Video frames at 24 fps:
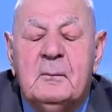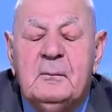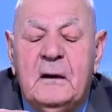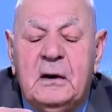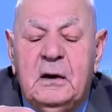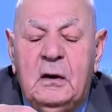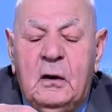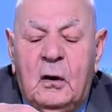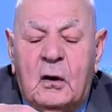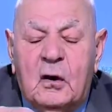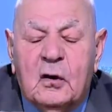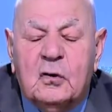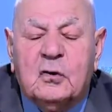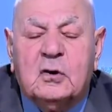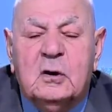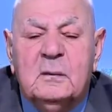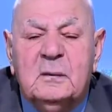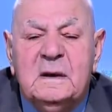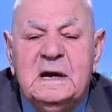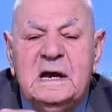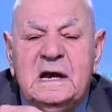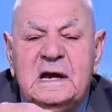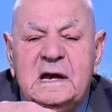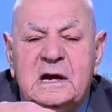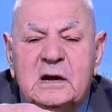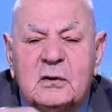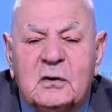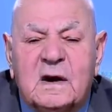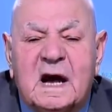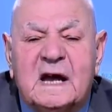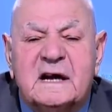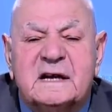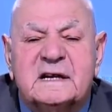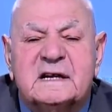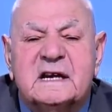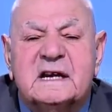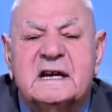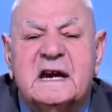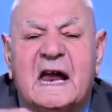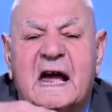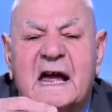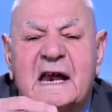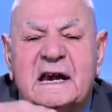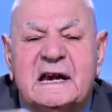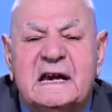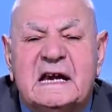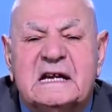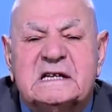الحكم اللي يقرر
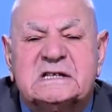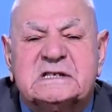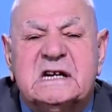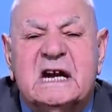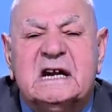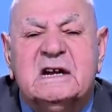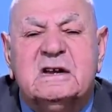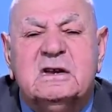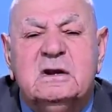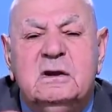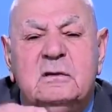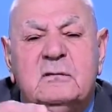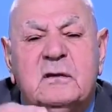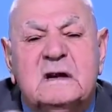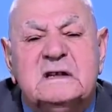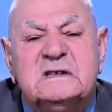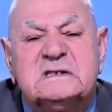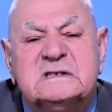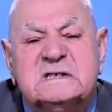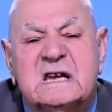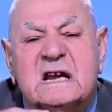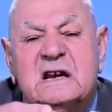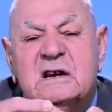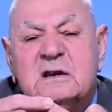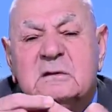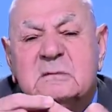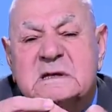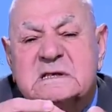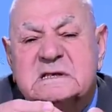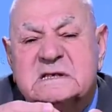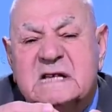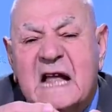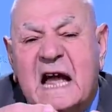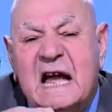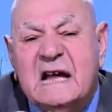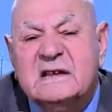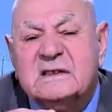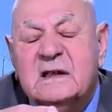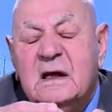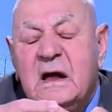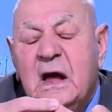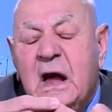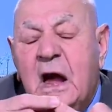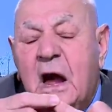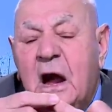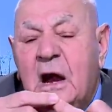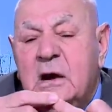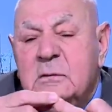ان الشك يفسر لمصلحه
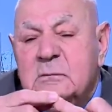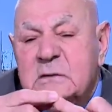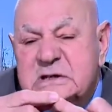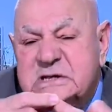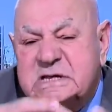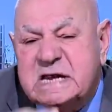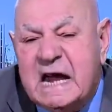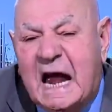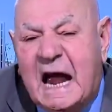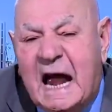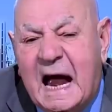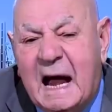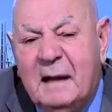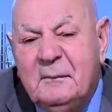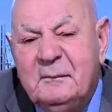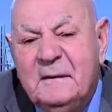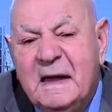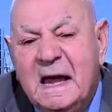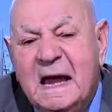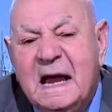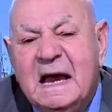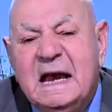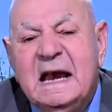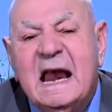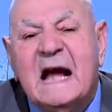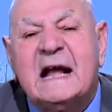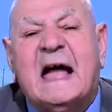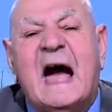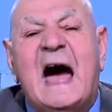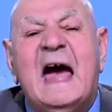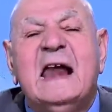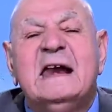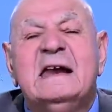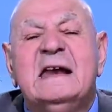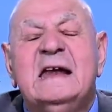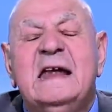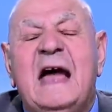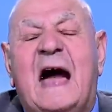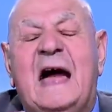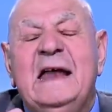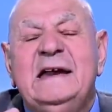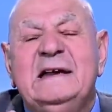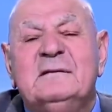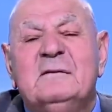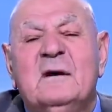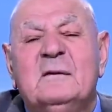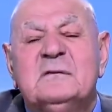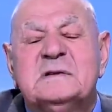المتهم لكان
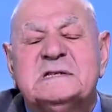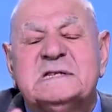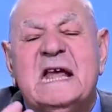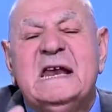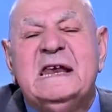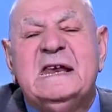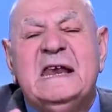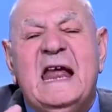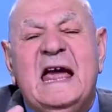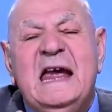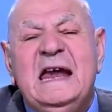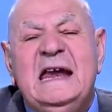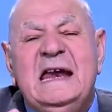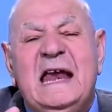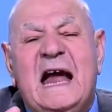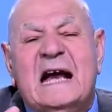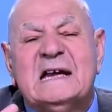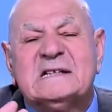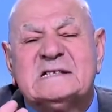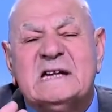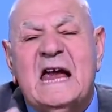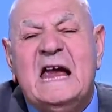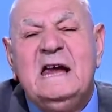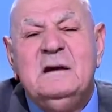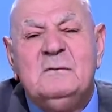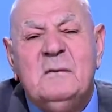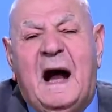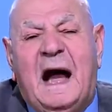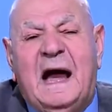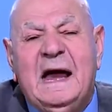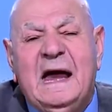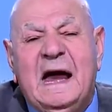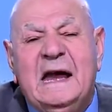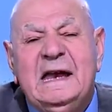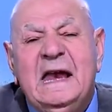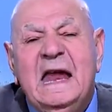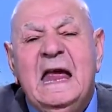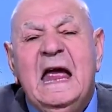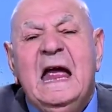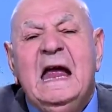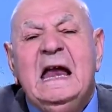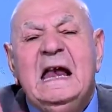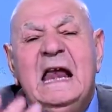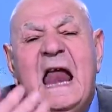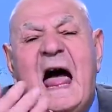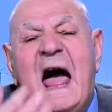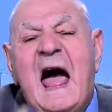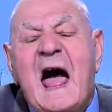يعني وصلنا الى شيء معين
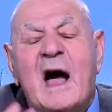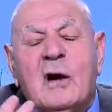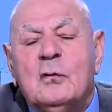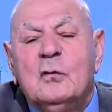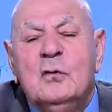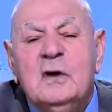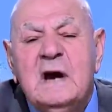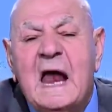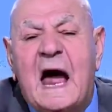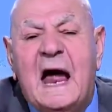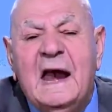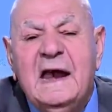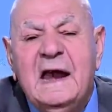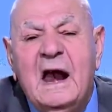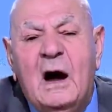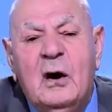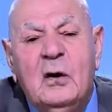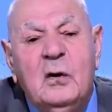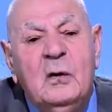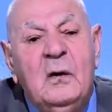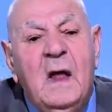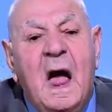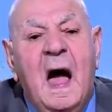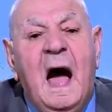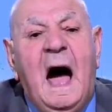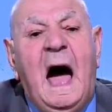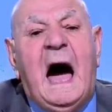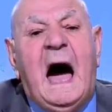طيب. لا اقول انه